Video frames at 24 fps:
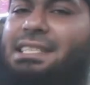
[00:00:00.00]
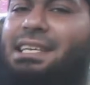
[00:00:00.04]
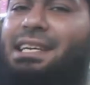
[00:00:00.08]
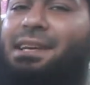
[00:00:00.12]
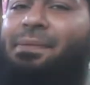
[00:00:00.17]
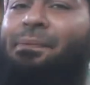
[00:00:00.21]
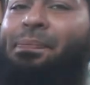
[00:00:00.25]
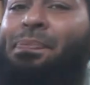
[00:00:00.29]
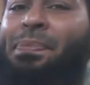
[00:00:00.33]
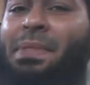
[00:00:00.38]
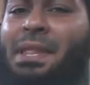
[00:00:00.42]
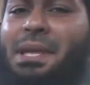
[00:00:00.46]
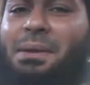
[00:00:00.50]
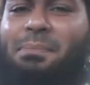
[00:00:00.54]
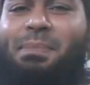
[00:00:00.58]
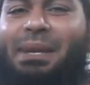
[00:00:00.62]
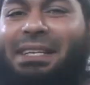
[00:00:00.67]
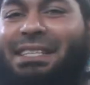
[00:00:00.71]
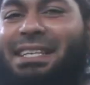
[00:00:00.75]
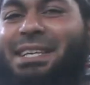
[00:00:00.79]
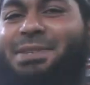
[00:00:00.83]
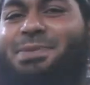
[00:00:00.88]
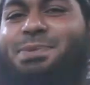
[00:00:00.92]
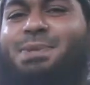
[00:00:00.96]
আছে
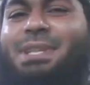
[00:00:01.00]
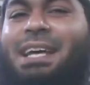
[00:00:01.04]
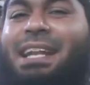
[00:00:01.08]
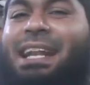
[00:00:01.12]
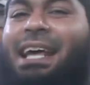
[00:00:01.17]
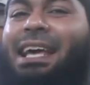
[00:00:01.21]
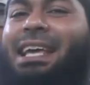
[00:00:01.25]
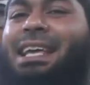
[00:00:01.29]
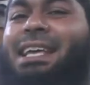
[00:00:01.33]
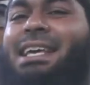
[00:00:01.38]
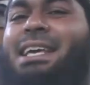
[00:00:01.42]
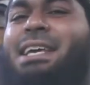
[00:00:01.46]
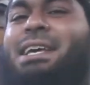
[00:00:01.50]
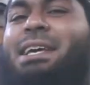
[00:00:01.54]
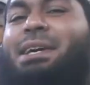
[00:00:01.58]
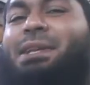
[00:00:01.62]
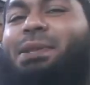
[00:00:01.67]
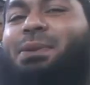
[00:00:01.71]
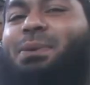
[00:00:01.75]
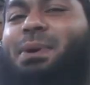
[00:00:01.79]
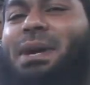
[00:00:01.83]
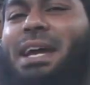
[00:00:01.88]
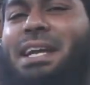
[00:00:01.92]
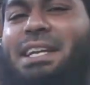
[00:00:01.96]
বেশি জুতা নাই
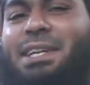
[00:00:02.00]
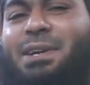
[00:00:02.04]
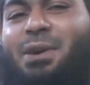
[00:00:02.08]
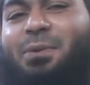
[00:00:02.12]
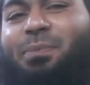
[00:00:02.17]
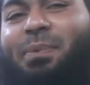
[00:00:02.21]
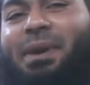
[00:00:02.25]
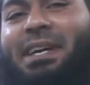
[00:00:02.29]
তো এইটাও